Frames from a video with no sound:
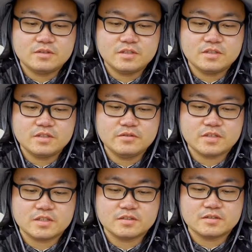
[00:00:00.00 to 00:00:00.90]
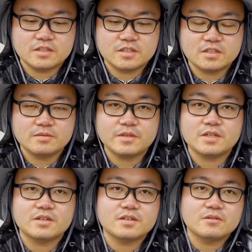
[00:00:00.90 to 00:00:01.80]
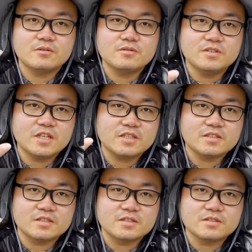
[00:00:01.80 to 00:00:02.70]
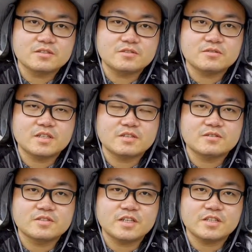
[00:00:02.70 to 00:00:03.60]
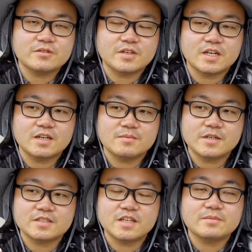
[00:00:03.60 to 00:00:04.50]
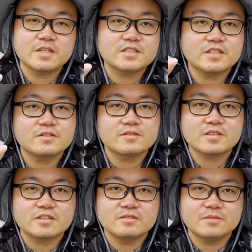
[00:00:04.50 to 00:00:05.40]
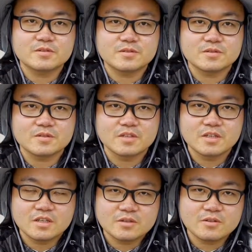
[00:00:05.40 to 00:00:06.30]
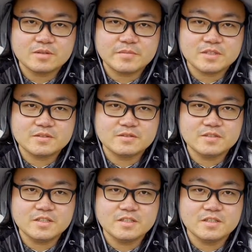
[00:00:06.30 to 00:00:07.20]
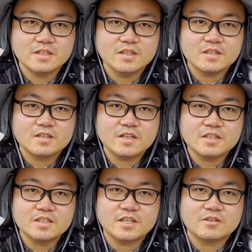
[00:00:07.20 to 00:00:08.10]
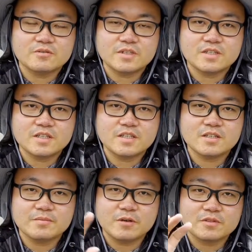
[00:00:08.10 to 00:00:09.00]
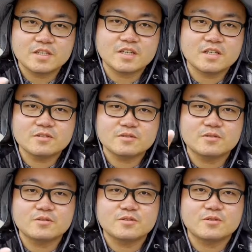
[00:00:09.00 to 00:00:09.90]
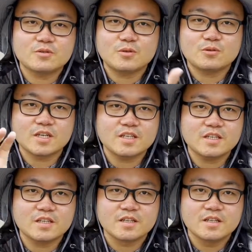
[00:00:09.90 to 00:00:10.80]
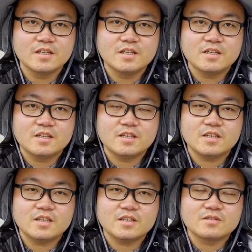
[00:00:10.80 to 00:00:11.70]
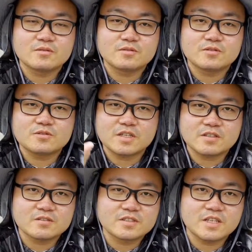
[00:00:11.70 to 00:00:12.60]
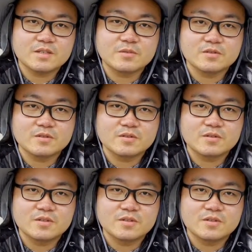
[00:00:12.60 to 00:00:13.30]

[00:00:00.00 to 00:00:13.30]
的にはですねまあ本来収穫したいとか、まあ、栽培していく作物とは別に何かを植えて、まあ、お互いの相乗効果で、えー、その収穫したいもの